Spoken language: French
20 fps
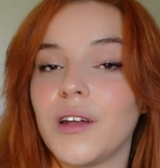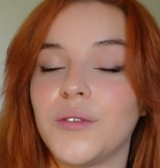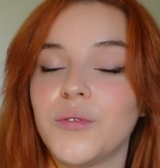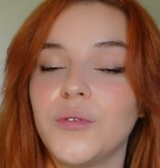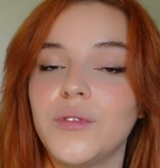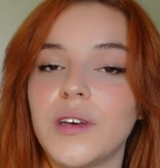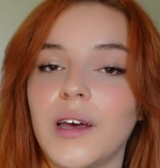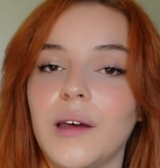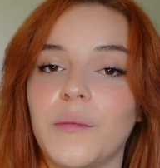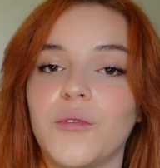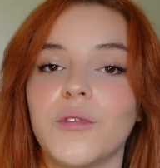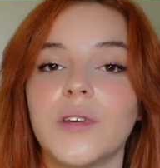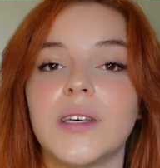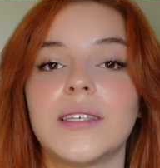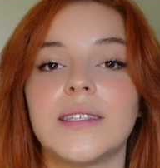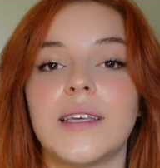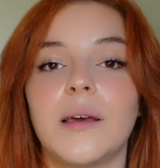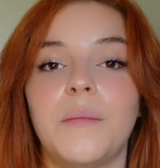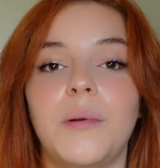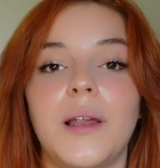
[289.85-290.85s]
un autre amant
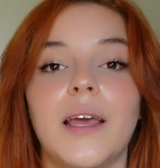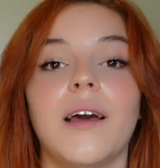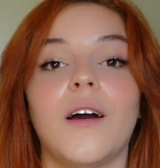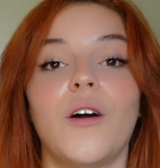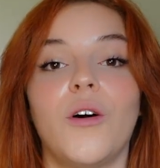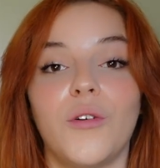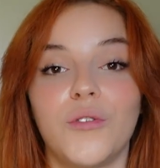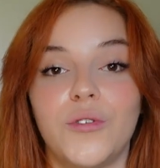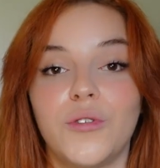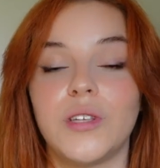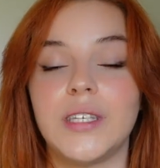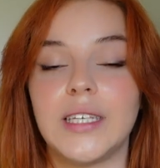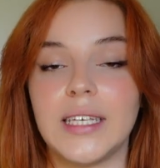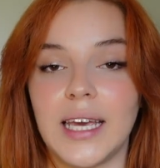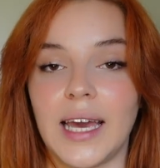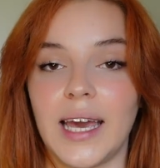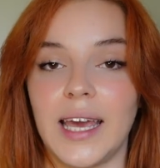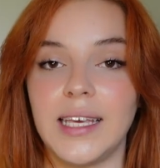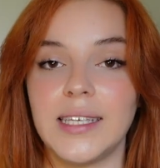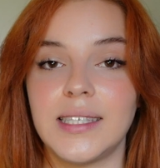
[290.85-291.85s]
qui s'appelait Anthony
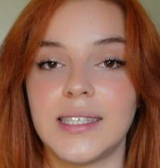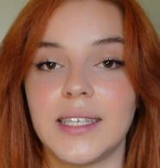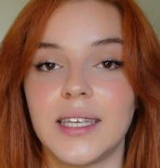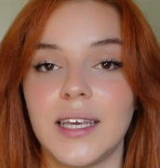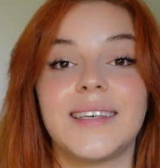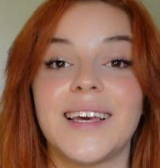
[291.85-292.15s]
Grace,